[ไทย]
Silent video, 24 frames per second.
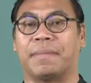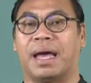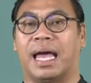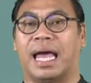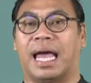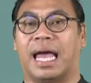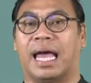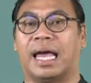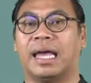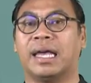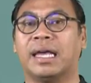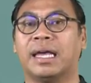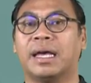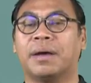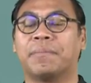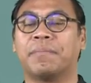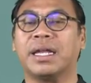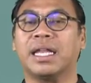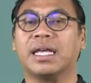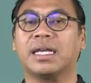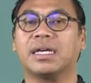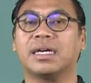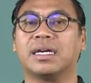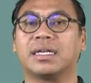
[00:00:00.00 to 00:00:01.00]
นมา
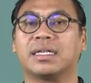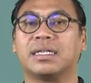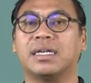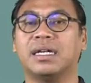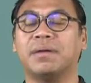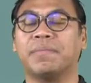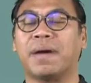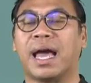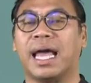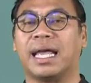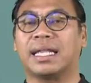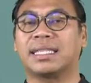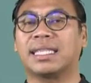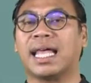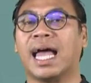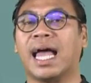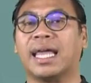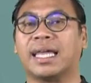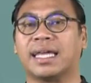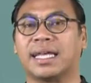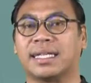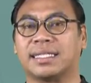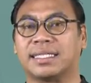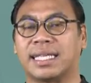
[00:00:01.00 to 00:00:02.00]
ไม่ได้เกิดขึ้นภายใต้
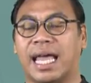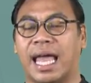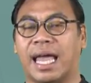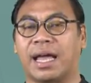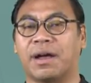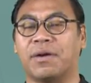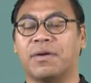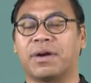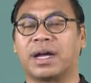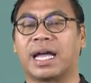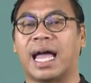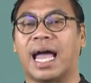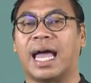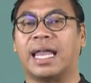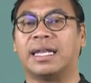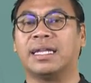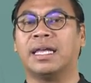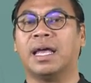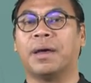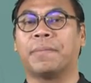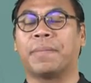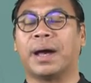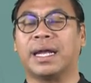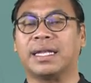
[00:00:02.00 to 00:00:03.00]
กระแสของการ
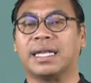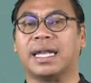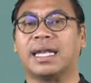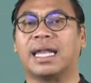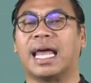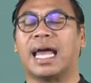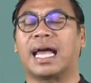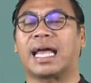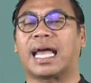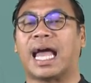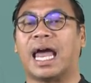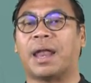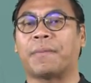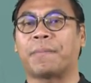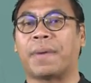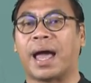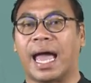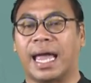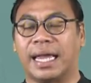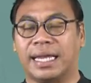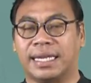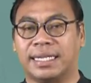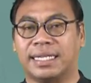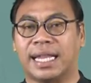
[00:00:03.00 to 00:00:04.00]
พัฒนาการ
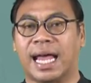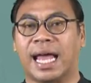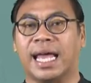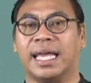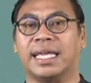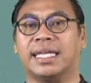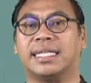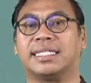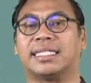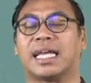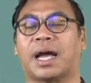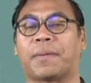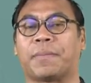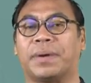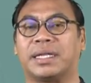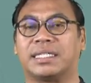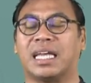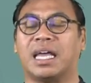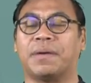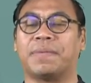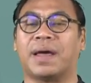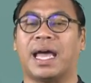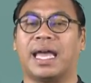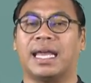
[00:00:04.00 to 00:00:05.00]
ภายในจากปัจ
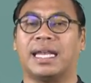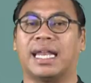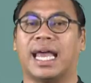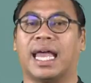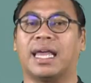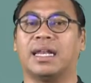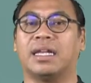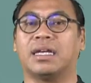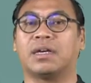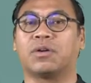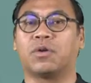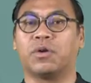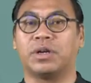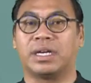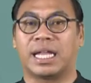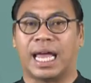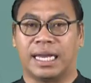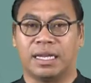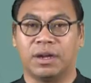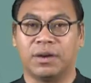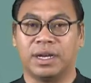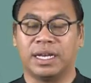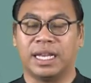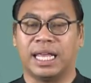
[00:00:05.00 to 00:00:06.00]
จัยภายในหรือคนไท
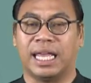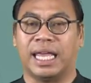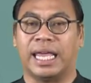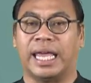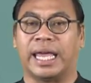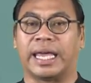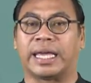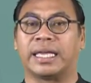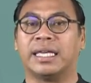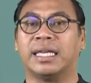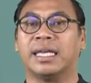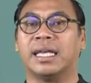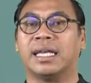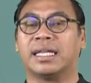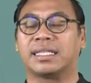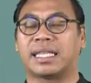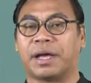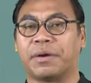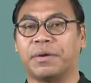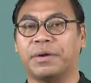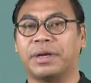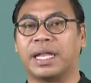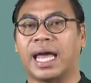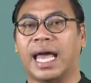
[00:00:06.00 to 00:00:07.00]
ยเท่านั้นเอง
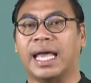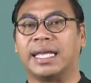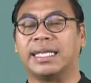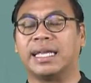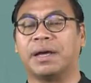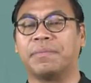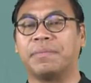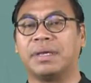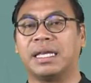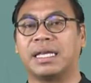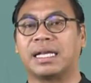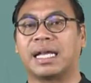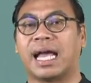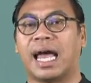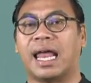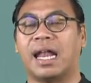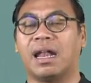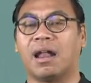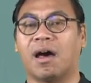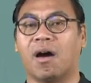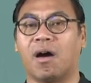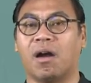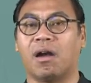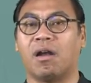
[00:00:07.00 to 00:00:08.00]
แต่คนไทยยังมีการ
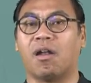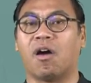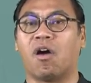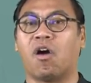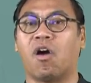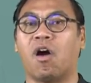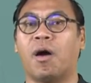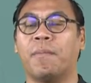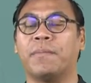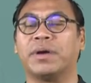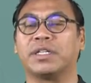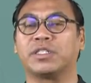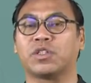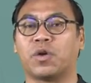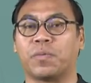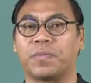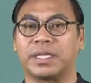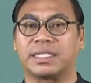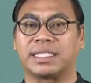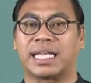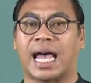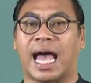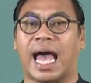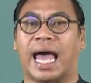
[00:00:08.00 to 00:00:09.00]
หล่อหลอมผสม
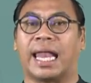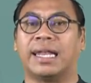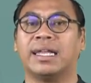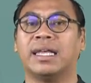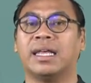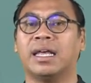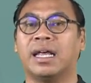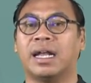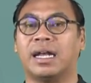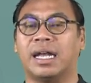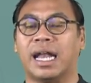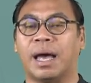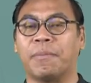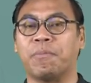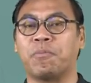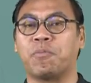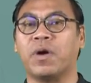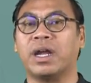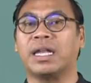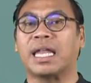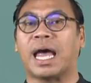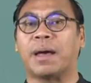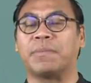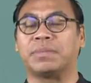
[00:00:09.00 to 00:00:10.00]
ผสาน รับ
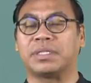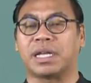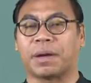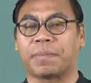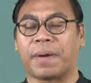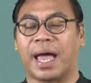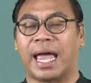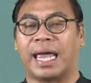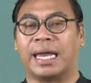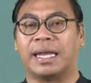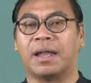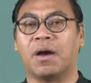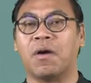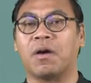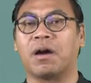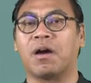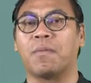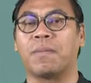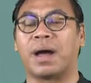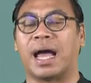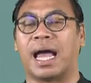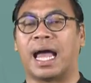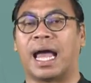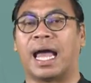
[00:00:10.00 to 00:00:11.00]
วัฒนธรรมจากภายนอก
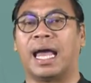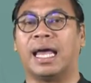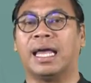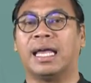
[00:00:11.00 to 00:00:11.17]
เข้ามา